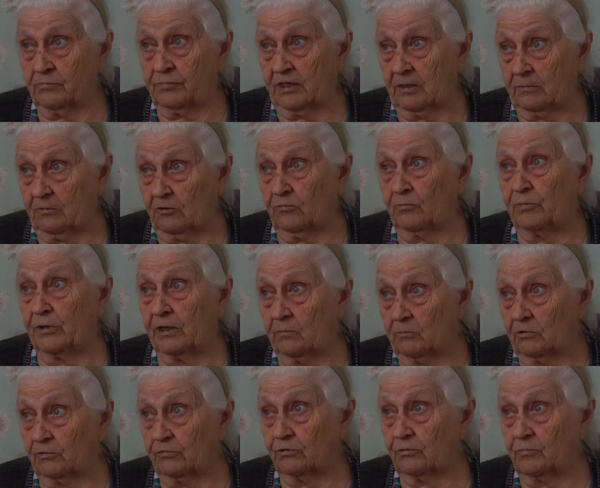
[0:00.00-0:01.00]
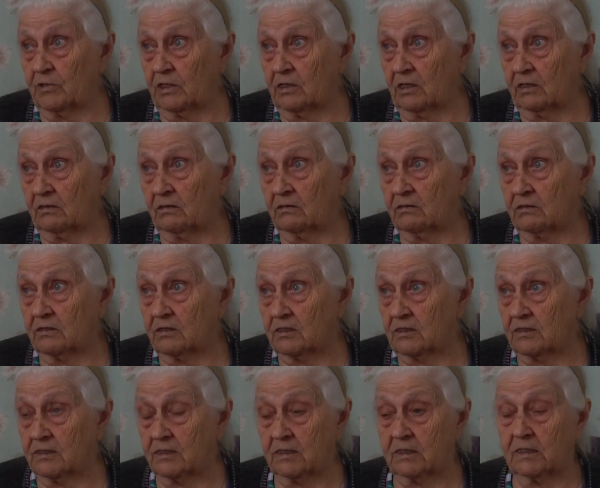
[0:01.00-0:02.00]
примут у меня
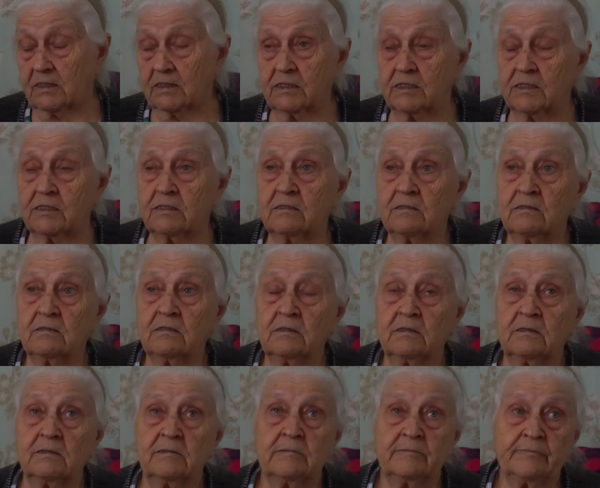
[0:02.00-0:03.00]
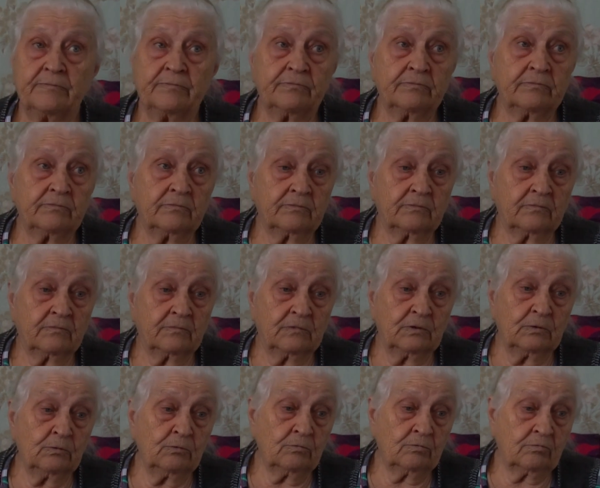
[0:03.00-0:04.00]
этот заказ.
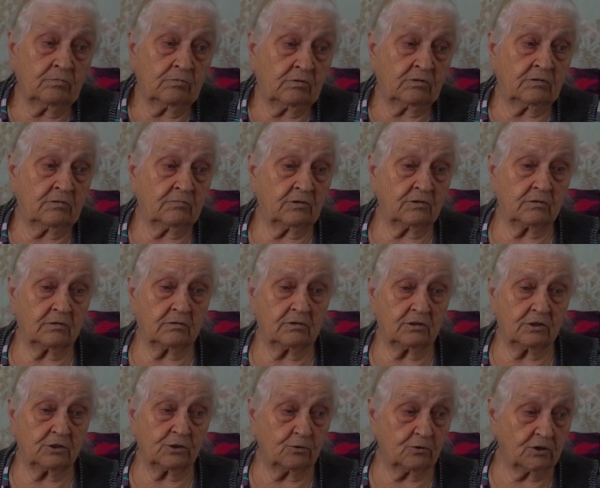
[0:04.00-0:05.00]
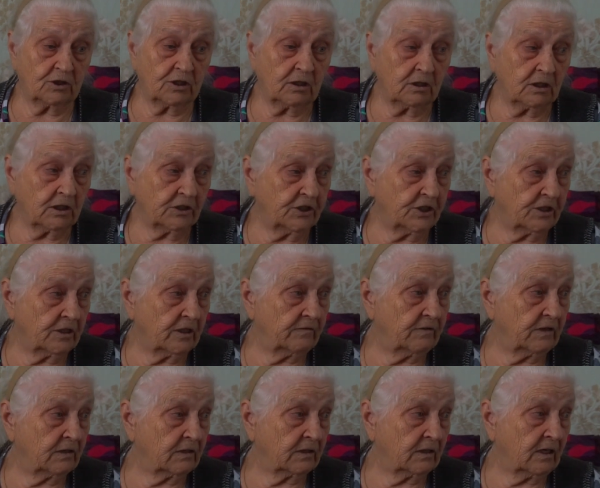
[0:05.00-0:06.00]
Ну, что жалко
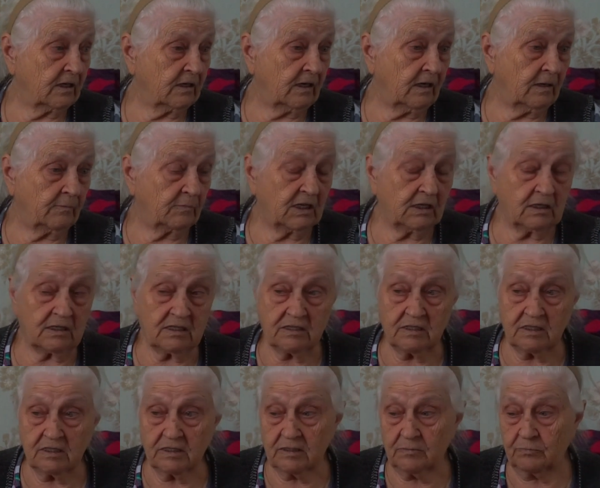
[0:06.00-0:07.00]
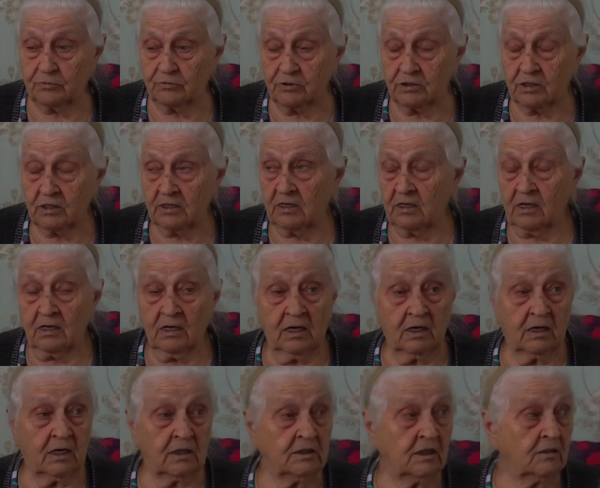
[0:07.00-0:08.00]
человека, какая мне разница пусть.
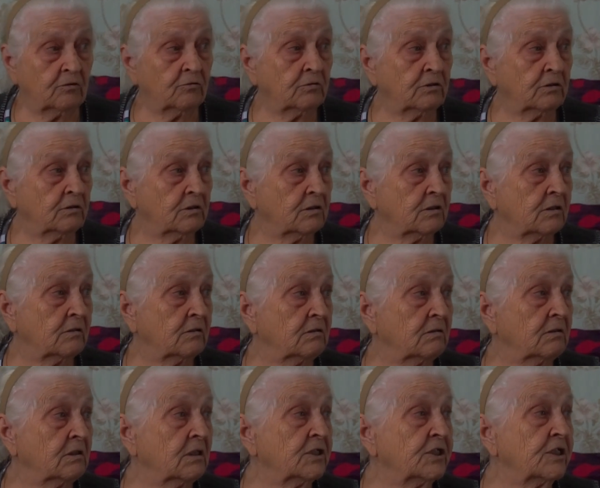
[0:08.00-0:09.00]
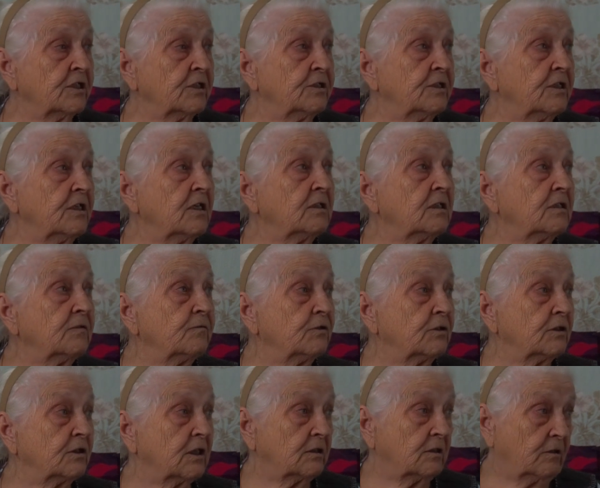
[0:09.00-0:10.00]
А когда он начал делать
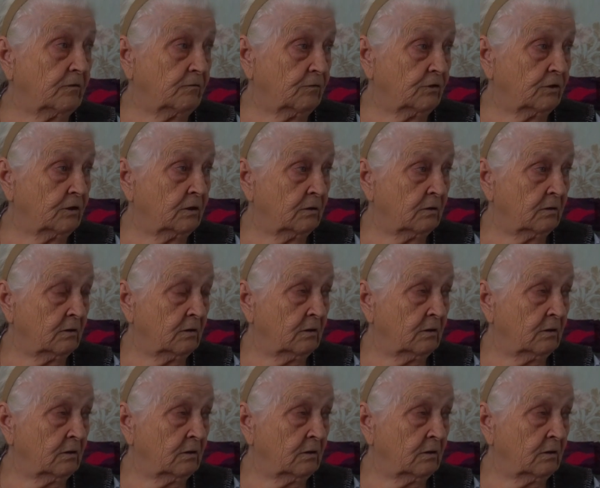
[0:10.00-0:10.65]
вот это вот,